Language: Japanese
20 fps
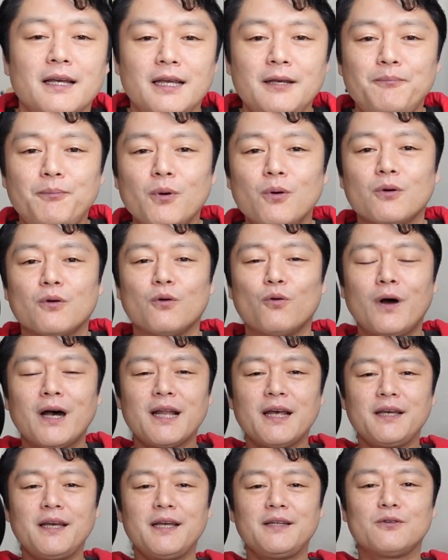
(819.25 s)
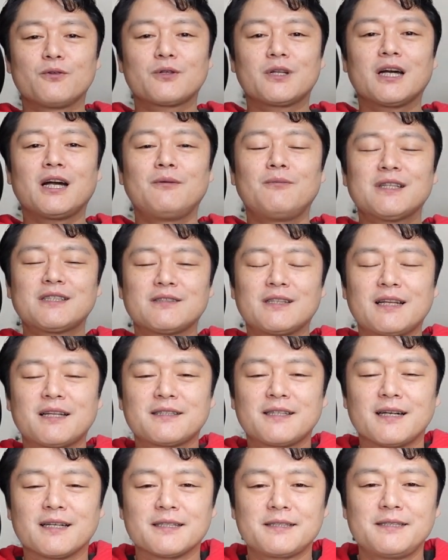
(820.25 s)
一方、お笑い芸人の高松菜奈
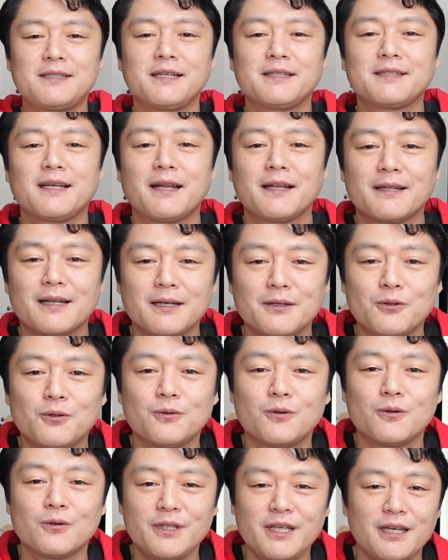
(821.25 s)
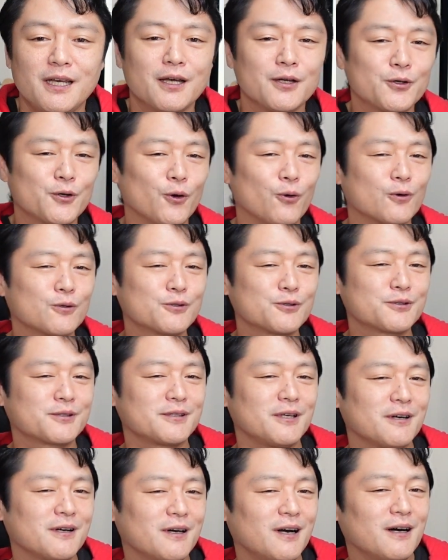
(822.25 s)
さんが指摘されたように、極
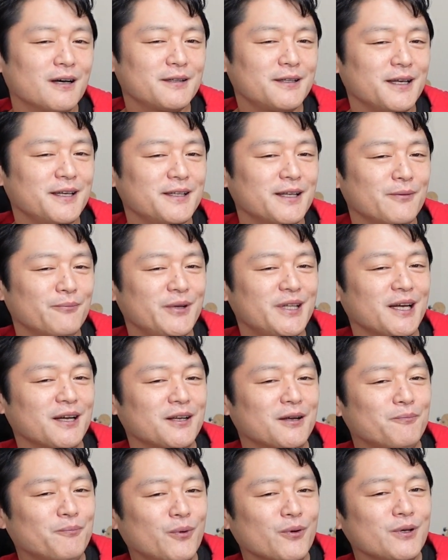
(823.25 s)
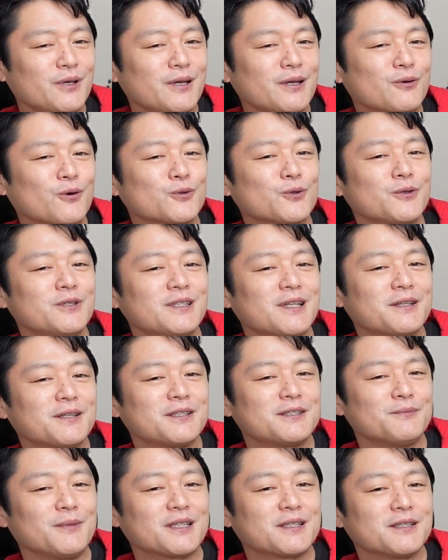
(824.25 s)
作的なみたいなっぽいことになっ
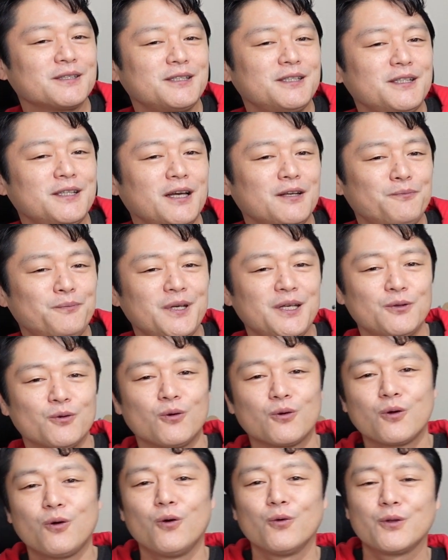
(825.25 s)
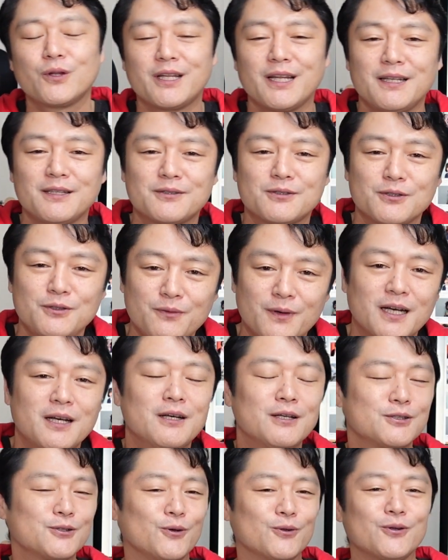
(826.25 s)
てしまった CLP のコンテンツには、
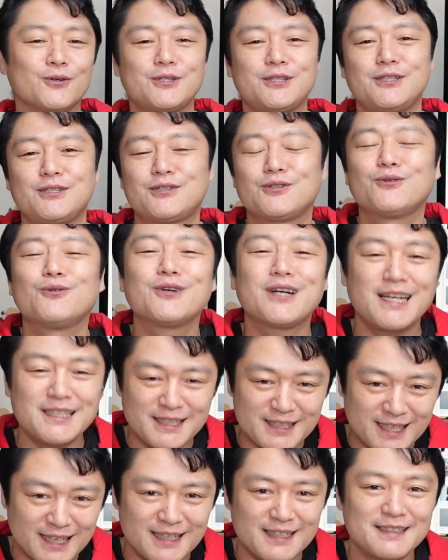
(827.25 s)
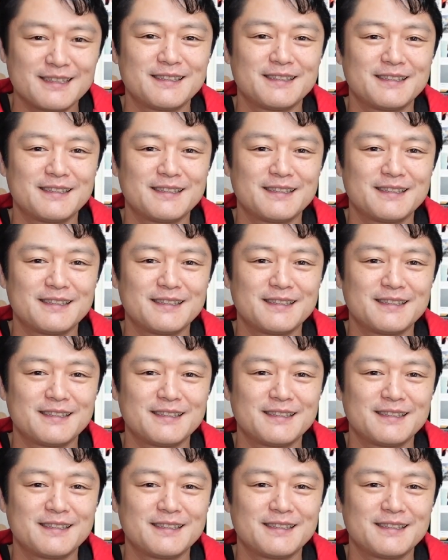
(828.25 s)
その市場価値が